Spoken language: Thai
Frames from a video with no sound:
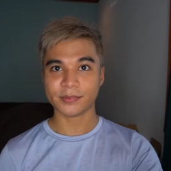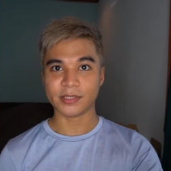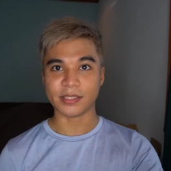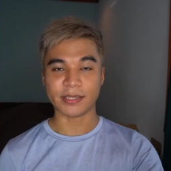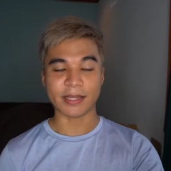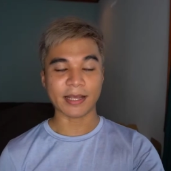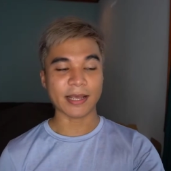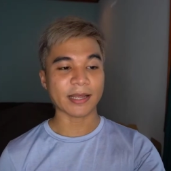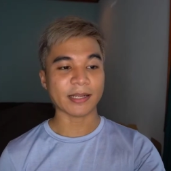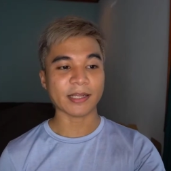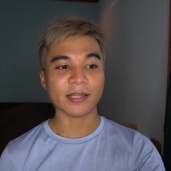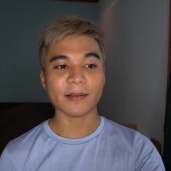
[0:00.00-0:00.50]
สี
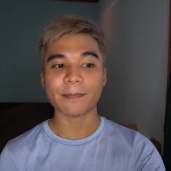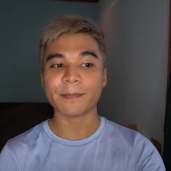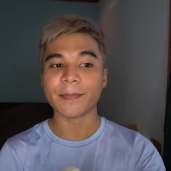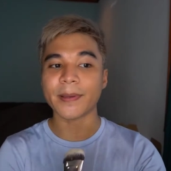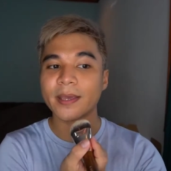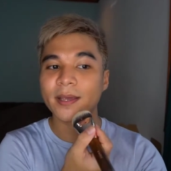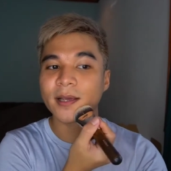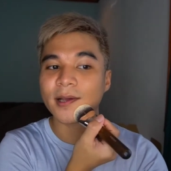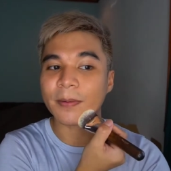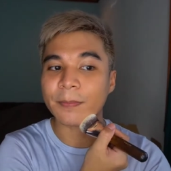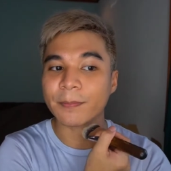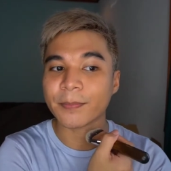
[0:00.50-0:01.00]
แทนที่
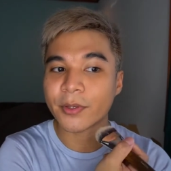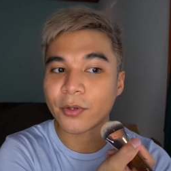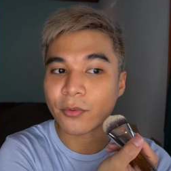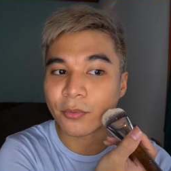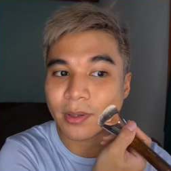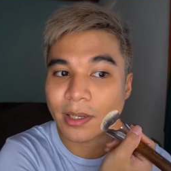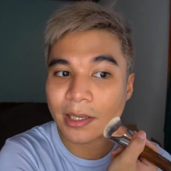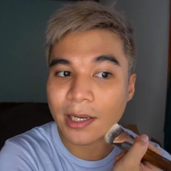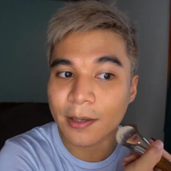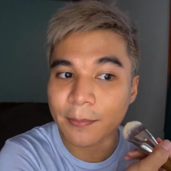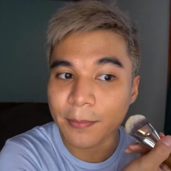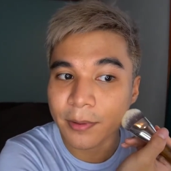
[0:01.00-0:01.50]
เป๊ะกับผิว
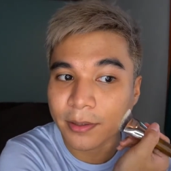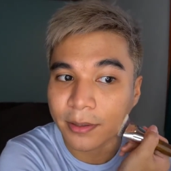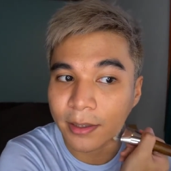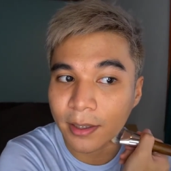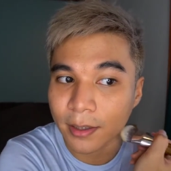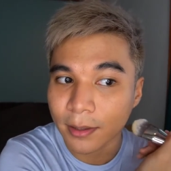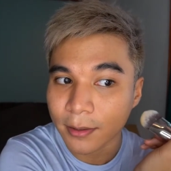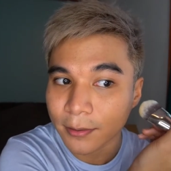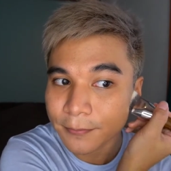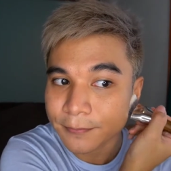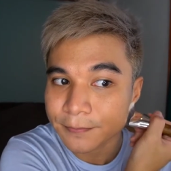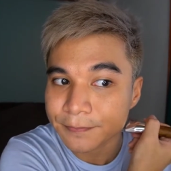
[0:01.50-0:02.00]
หน้าไปเลย
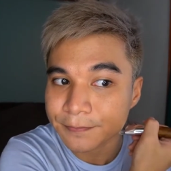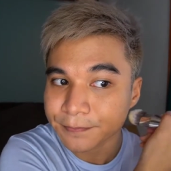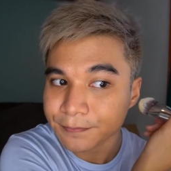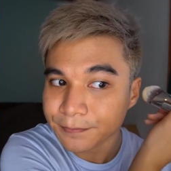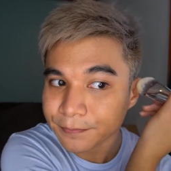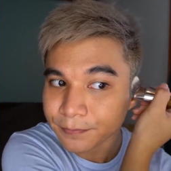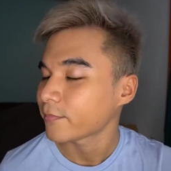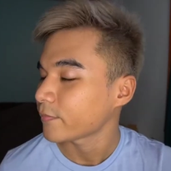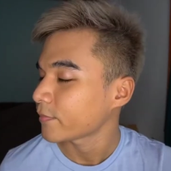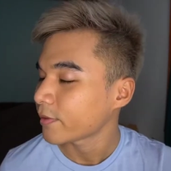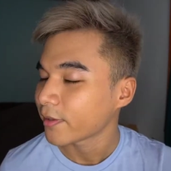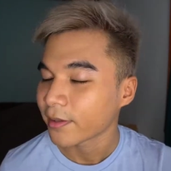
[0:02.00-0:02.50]
อ่ะ
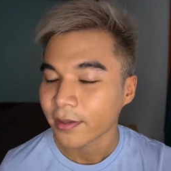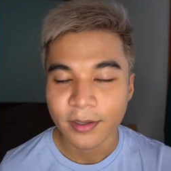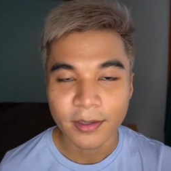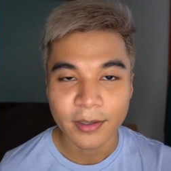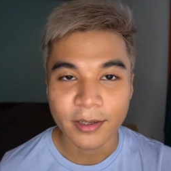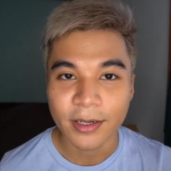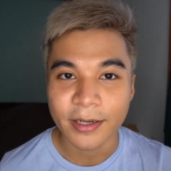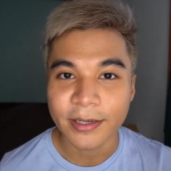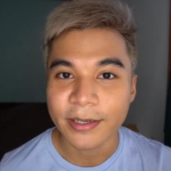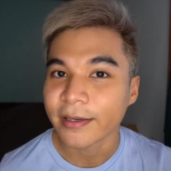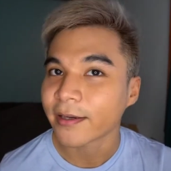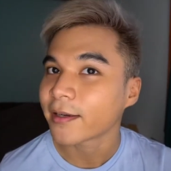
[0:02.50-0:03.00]

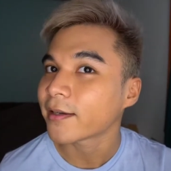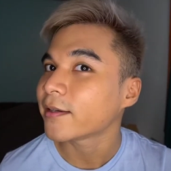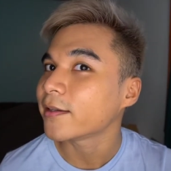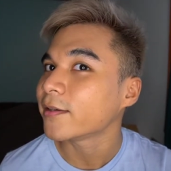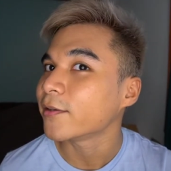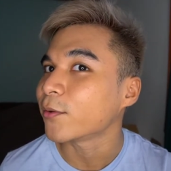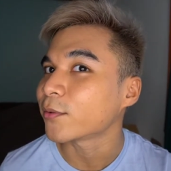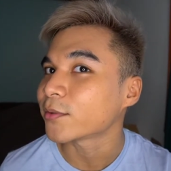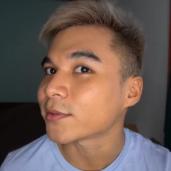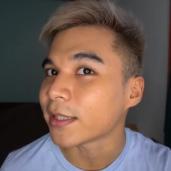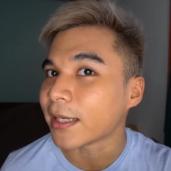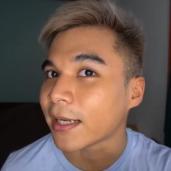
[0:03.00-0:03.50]
อันนี้ก็คือ
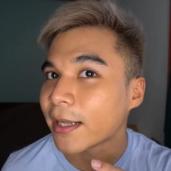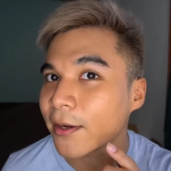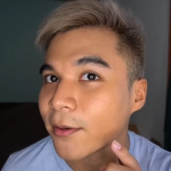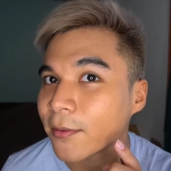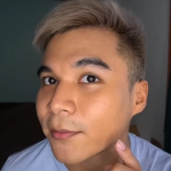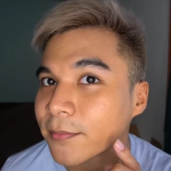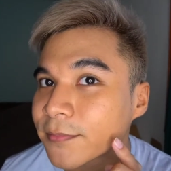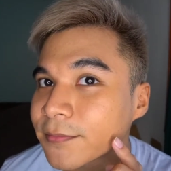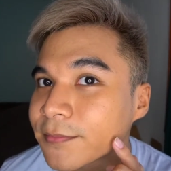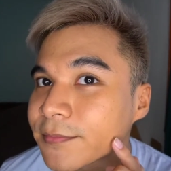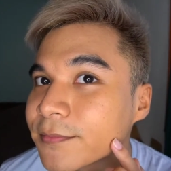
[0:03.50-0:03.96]
ลงเสร็จแล้ว